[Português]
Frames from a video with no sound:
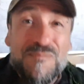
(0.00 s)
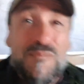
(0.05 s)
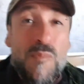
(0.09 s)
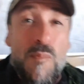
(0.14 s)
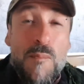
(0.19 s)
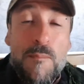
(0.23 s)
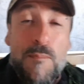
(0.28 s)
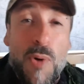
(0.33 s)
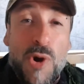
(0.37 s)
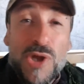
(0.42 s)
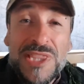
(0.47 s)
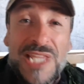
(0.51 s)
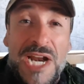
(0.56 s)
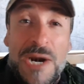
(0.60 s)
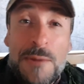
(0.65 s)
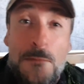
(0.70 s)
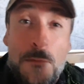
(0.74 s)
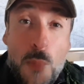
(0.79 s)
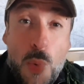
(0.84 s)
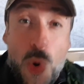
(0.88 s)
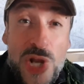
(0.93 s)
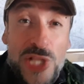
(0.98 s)
um poder
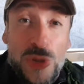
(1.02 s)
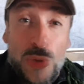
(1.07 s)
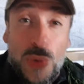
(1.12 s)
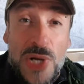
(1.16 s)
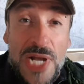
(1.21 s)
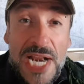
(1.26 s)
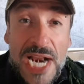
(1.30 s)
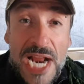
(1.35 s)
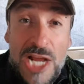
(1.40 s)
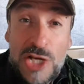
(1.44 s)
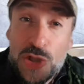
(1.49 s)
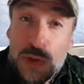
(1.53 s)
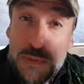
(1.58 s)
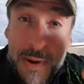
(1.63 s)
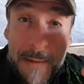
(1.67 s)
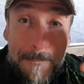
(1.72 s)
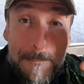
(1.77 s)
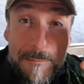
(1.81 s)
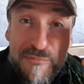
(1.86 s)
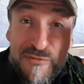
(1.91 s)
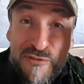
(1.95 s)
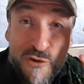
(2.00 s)
muito grande, uma
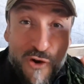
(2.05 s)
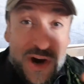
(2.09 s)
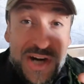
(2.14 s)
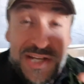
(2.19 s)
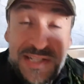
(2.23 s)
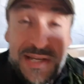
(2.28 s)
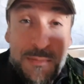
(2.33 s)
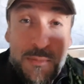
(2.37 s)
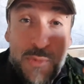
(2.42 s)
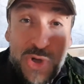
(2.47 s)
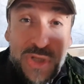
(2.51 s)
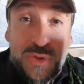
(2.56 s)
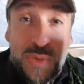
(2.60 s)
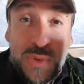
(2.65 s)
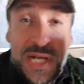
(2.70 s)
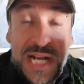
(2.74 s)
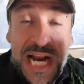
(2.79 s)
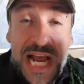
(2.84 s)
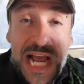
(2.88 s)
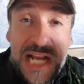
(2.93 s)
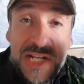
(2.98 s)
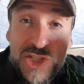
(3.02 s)
força muito
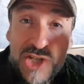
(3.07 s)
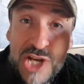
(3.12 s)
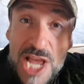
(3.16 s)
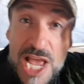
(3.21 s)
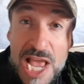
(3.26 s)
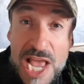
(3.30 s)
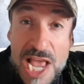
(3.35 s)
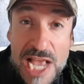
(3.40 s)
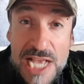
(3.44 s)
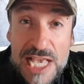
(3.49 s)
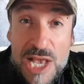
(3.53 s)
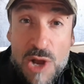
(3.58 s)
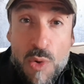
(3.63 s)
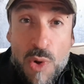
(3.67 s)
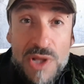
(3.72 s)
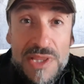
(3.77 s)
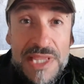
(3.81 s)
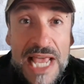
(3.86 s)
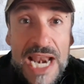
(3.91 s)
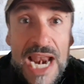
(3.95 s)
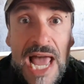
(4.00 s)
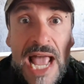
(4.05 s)
grande, que
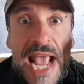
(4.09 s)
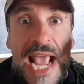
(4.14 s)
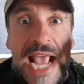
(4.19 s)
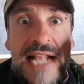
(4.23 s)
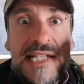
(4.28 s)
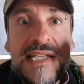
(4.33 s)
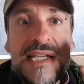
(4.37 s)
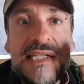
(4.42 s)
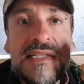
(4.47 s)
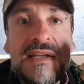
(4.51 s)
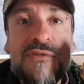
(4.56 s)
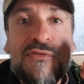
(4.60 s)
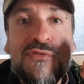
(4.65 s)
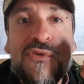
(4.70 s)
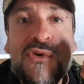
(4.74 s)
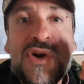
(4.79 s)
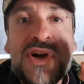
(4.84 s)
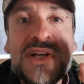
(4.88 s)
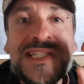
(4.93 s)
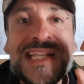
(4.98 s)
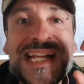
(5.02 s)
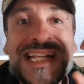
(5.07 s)
quando ela entra, essa
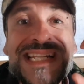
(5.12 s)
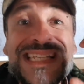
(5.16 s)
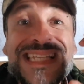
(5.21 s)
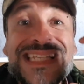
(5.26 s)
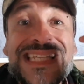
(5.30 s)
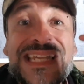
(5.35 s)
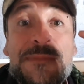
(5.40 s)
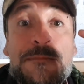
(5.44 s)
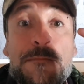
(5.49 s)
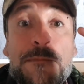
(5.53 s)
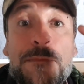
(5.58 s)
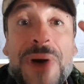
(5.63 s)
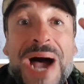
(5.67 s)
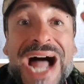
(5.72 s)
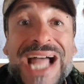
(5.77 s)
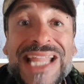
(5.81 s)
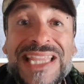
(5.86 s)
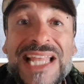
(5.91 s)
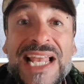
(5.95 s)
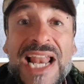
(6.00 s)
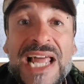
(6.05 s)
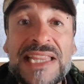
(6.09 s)
força é
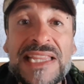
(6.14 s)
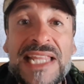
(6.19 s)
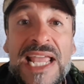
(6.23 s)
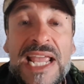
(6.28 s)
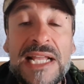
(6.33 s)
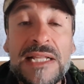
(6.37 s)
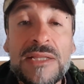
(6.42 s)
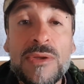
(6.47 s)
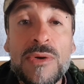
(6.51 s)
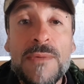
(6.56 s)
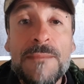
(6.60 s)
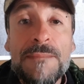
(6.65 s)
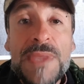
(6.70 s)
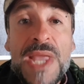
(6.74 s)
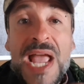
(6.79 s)
dissipada lá dentro.